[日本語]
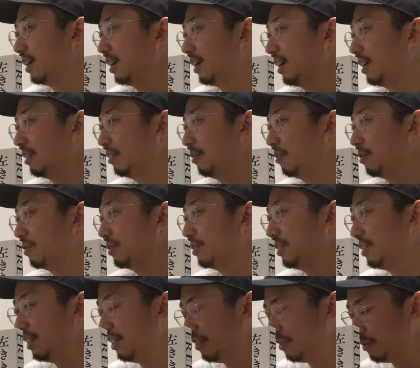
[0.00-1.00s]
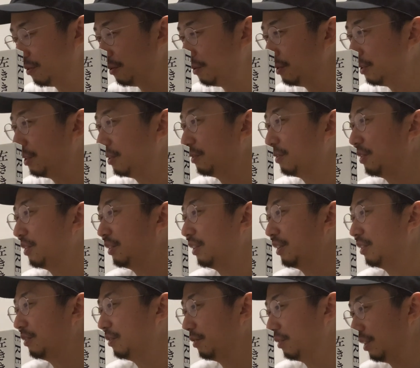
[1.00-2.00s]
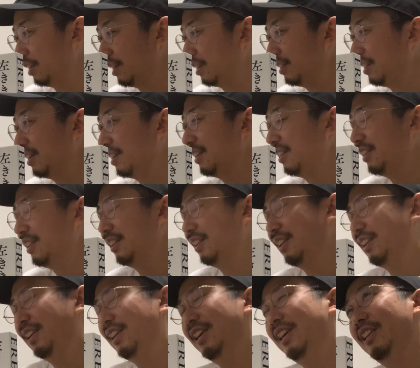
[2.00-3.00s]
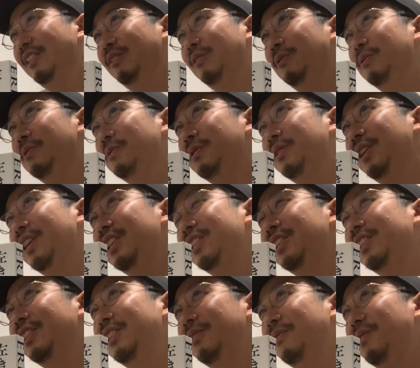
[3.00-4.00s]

あのすでに動いてくれた人でで、えっ、ー、とこっから先